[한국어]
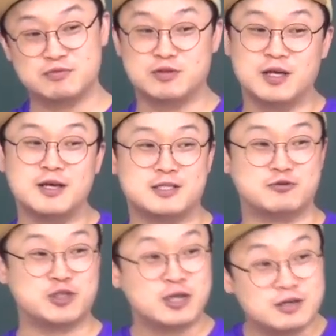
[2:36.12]
뭐 내야
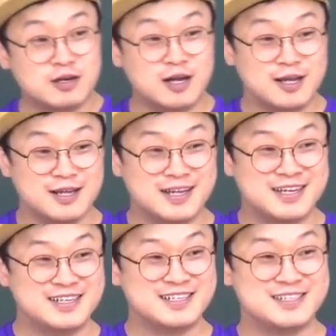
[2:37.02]
자꾸 시간 끌래?
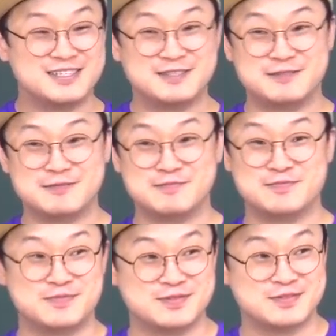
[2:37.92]

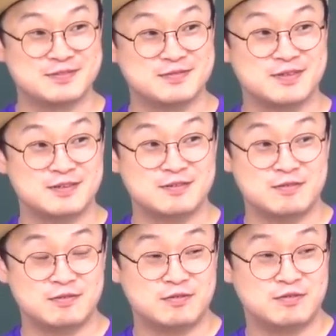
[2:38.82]
현재,
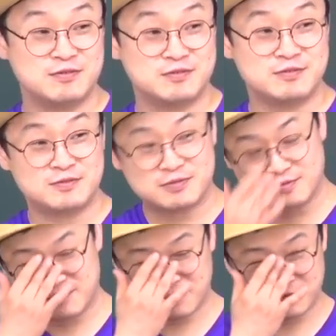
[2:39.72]
분사그
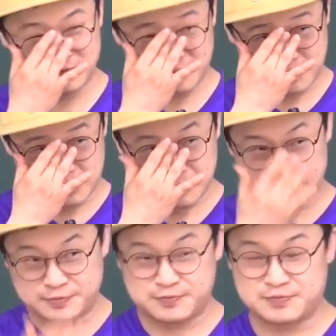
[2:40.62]
IN
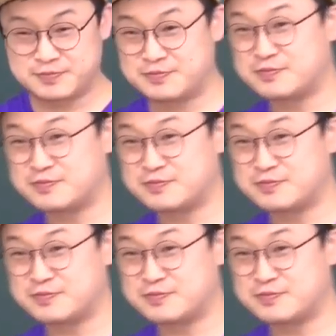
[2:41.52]
아 어,